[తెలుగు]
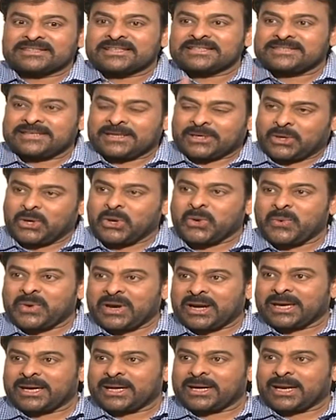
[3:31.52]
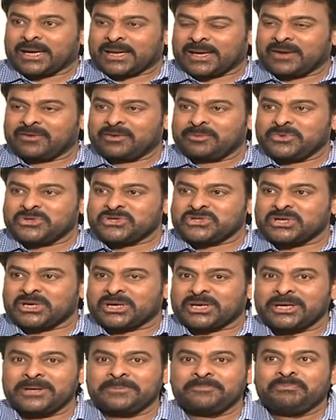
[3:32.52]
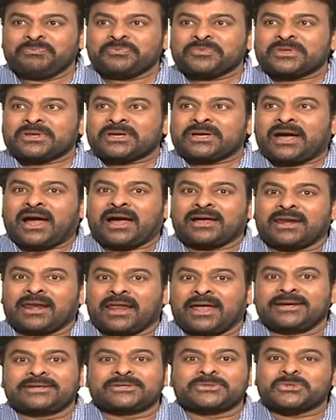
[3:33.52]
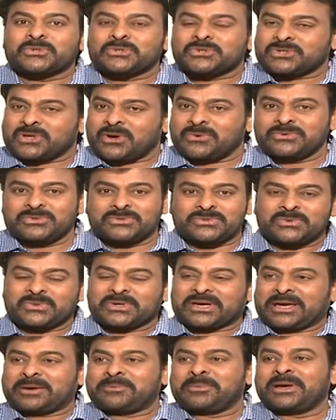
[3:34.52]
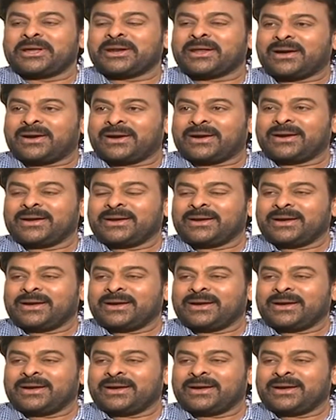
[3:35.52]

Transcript: తర్వాత సెట్లోకి వెళ్ళగానే నాకు ఏమనిపించింది అంటే ఆ లైట్స్ సౌండ్స్ కెమెరా